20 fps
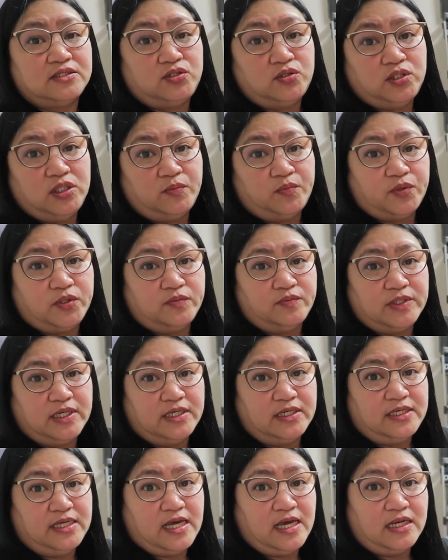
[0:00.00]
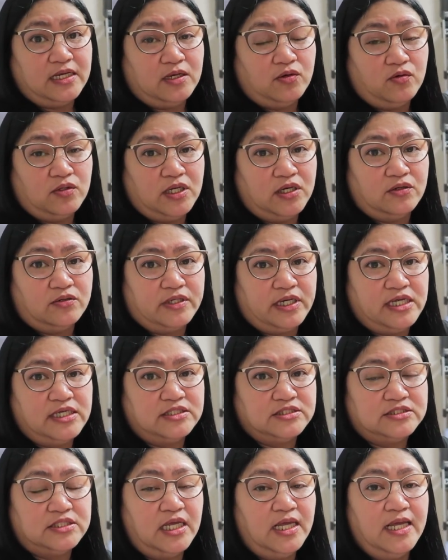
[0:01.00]
uniform niyang yan, na kulay
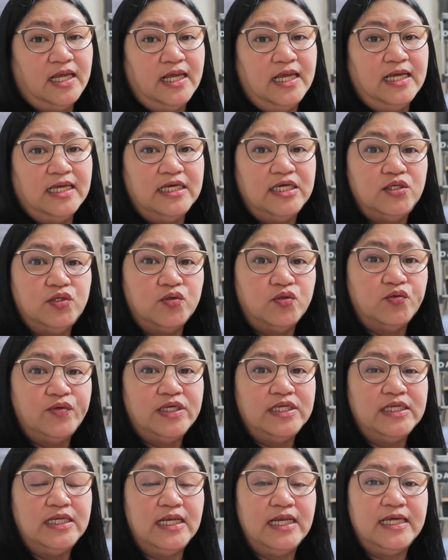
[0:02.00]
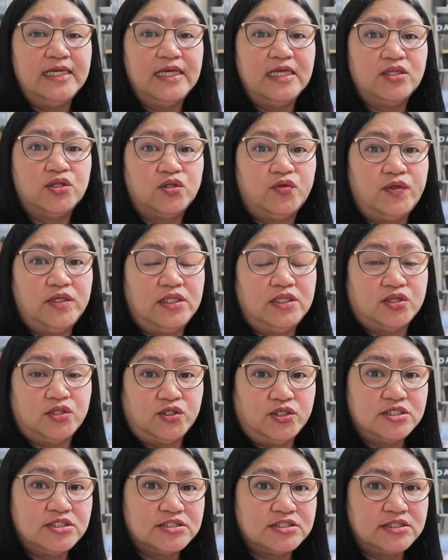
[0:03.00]
orange, inuwi nila yan tuwing
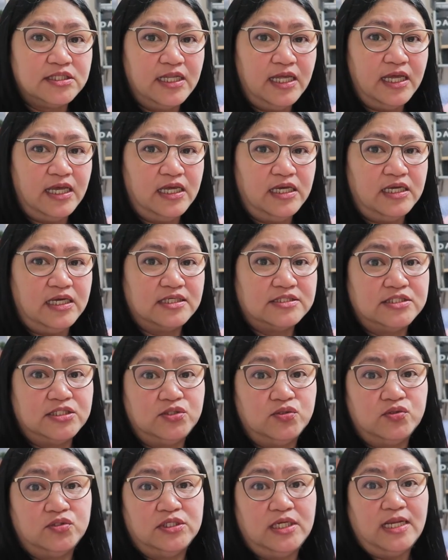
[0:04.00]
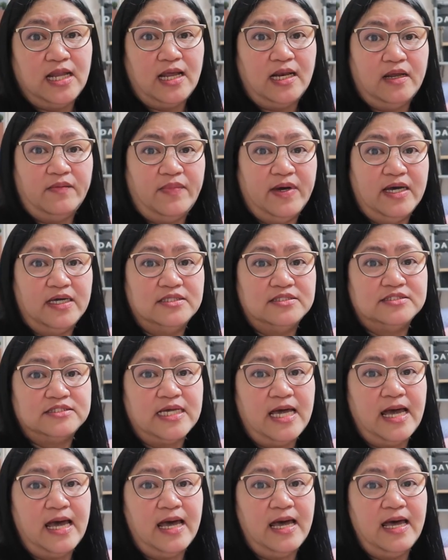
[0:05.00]
Thursday kasi doon nilalaban
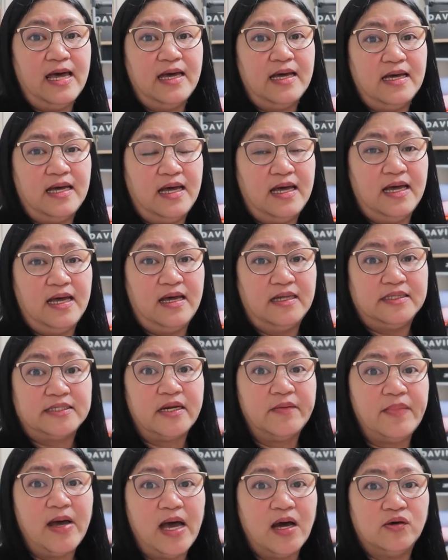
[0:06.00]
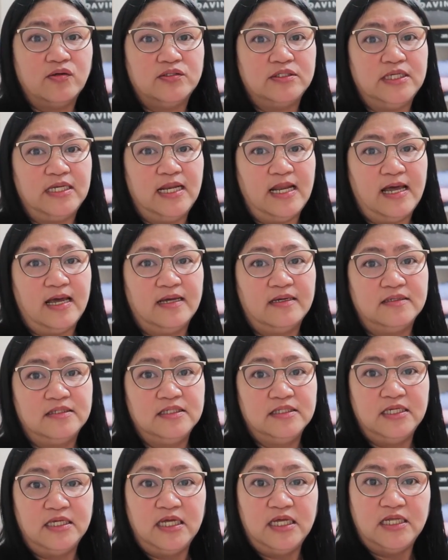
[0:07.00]
sa uh, trabaho nila.
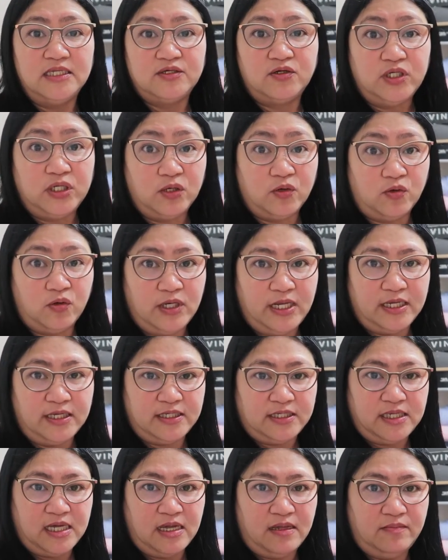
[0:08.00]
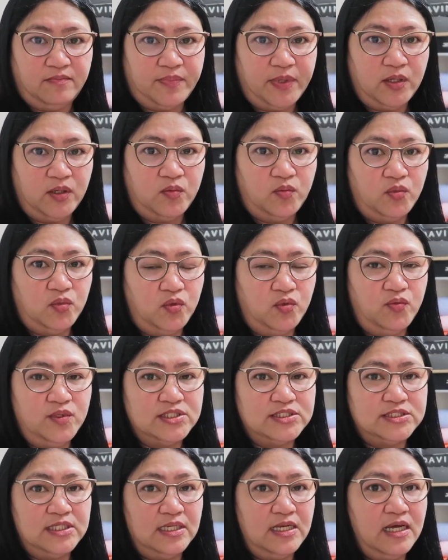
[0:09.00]
Kung na-collect yan pag
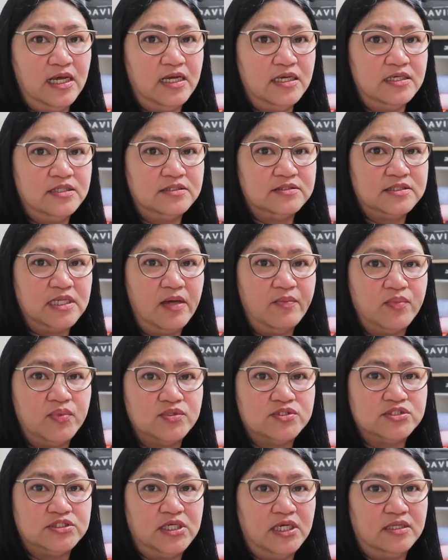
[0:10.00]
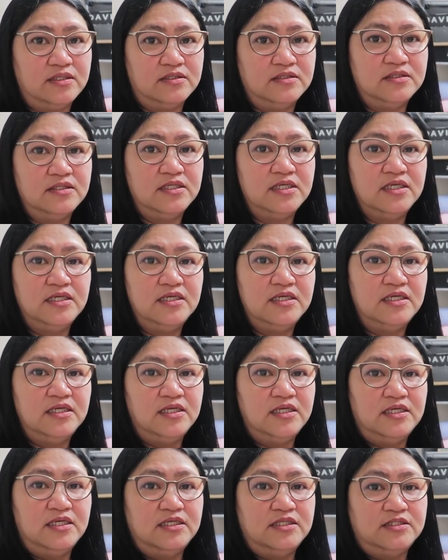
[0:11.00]
umuwi sila, tapos yan
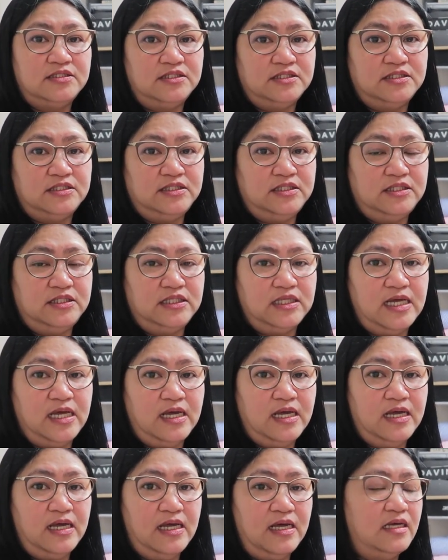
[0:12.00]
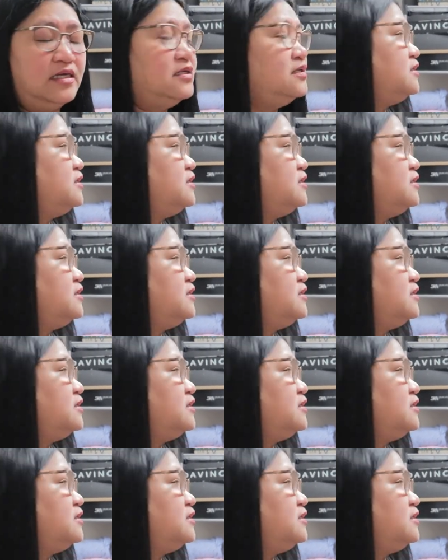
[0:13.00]
uh, ah,